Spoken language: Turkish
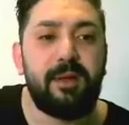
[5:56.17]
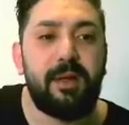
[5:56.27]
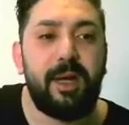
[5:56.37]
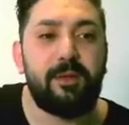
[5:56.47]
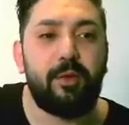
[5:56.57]

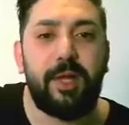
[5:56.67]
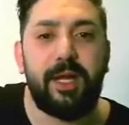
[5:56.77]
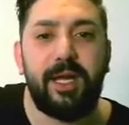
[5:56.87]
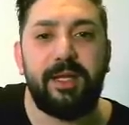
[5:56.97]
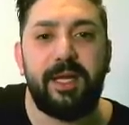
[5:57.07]
Yani
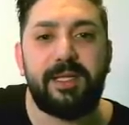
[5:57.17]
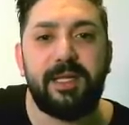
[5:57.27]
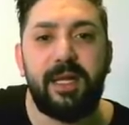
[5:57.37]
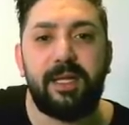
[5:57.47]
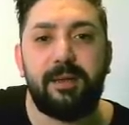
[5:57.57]
dolar endeksi
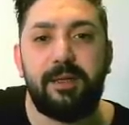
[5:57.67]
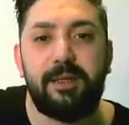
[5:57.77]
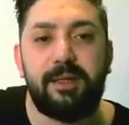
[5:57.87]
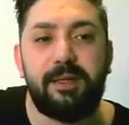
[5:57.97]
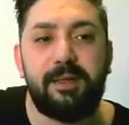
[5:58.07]
de, e,
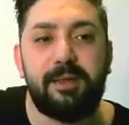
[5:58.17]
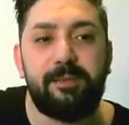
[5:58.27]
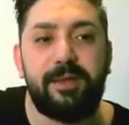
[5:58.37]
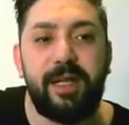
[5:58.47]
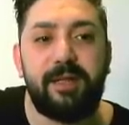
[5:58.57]

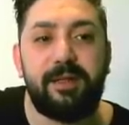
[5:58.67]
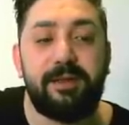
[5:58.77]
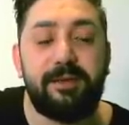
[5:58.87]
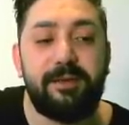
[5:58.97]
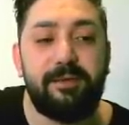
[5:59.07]
de
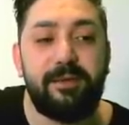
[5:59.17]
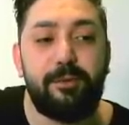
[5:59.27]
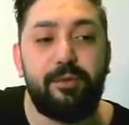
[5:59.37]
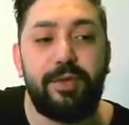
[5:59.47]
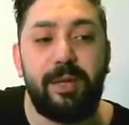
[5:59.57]

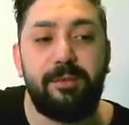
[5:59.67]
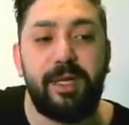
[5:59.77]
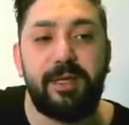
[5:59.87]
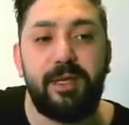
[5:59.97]
dünden beridir